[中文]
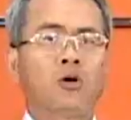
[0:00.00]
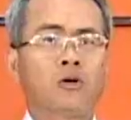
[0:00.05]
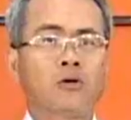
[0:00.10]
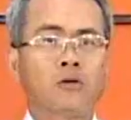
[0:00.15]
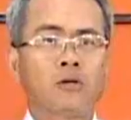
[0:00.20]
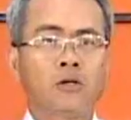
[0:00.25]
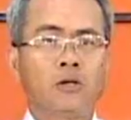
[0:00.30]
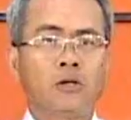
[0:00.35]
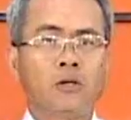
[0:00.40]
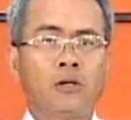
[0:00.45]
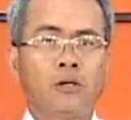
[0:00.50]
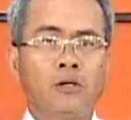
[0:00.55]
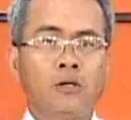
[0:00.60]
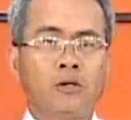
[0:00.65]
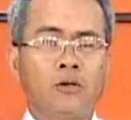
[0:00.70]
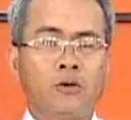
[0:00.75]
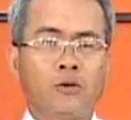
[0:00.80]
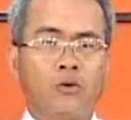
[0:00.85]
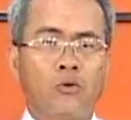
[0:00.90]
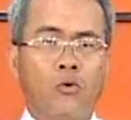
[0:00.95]
哦。
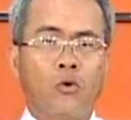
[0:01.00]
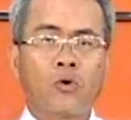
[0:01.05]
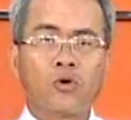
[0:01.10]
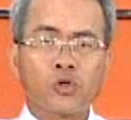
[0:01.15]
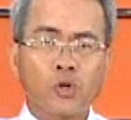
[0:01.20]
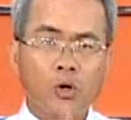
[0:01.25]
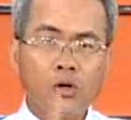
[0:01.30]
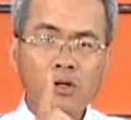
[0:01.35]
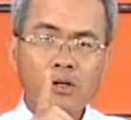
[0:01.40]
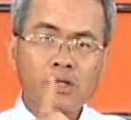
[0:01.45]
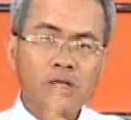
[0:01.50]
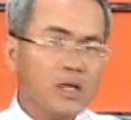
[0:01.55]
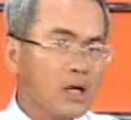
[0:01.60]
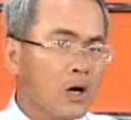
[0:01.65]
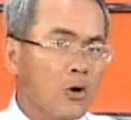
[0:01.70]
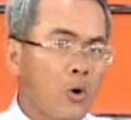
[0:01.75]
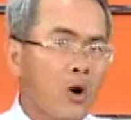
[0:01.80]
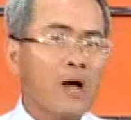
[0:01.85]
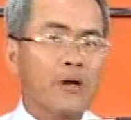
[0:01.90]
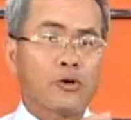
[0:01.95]
我说这
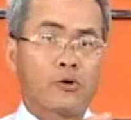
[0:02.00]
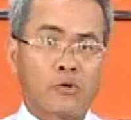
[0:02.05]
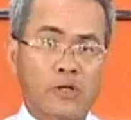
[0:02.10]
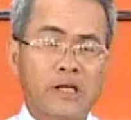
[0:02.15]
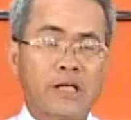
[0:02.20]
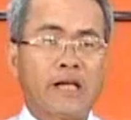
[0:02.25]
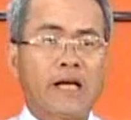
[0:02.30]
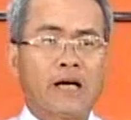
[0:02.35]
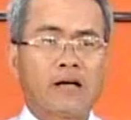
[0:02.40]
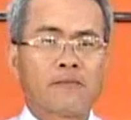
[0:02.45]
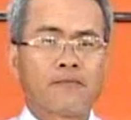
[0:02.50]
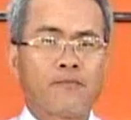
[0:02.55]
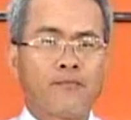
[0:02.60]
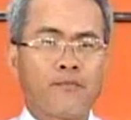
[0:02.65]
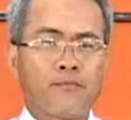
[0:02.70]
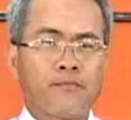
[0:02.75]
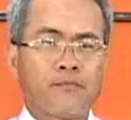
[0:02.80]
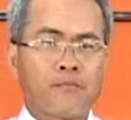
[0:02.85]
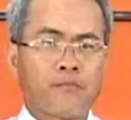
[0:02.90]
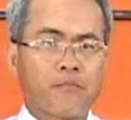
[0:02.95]
个话有力量，
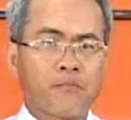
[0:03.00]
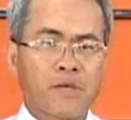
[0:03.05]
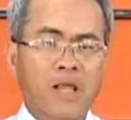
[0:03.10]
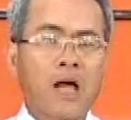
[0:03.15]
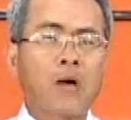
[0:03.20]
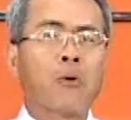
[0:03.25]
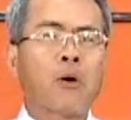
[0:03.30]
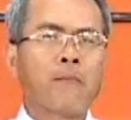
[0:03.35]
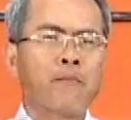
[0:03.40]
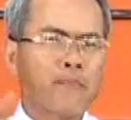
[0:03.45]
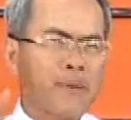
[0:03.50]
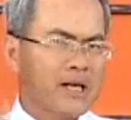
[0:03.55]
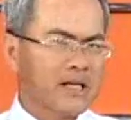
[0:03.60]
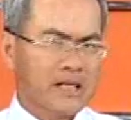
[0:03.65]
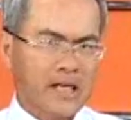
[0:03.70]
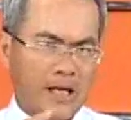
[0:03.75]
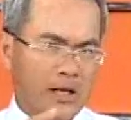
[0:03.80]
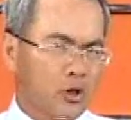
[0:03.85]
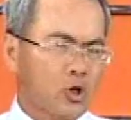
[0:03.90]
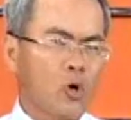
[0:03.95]
台湾百
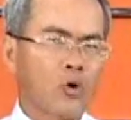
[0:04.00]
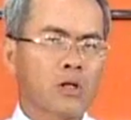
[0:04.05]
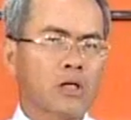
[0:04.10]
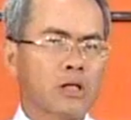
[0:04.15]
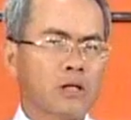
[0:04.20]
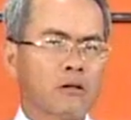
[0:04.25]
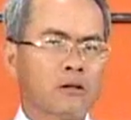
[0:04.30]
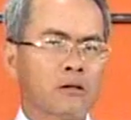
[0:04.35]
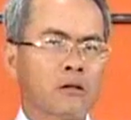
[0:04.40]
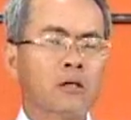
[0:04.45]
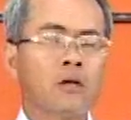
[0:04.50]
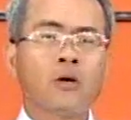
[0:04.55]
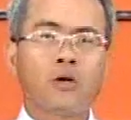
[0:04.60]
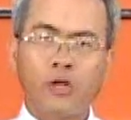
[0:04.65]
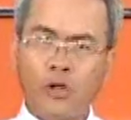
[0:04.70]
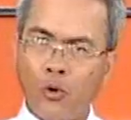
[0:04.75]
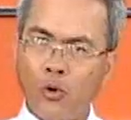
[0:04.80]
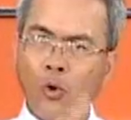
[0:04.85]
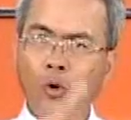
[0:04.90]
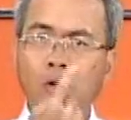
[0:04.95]
姓也同意，
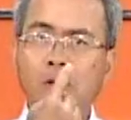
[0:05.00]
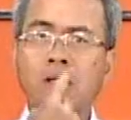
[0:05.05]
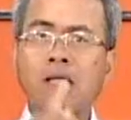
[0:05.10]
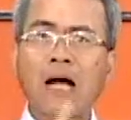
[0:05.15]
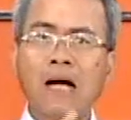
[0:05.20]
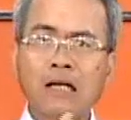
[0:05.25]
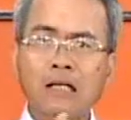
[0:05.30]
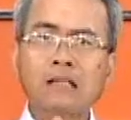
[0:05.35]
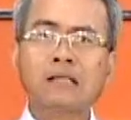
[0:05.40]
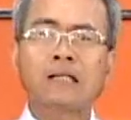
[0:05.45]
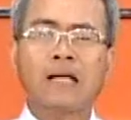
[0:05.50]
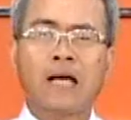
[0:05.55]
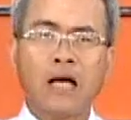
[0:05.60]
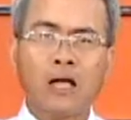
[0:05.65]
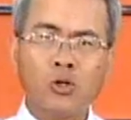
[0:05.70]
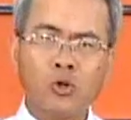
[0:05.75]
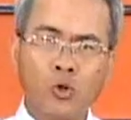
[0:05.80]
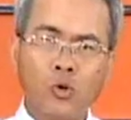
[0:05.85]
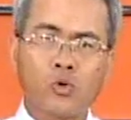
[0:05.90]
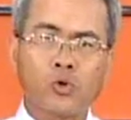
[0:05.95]
由我当
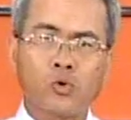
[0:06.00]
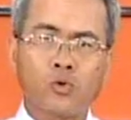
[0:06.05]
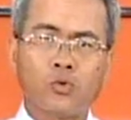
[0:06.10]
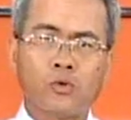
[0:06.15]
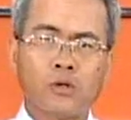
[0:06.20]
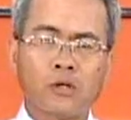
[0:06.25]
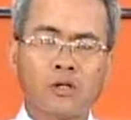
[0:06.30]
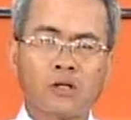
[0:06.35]
家做主。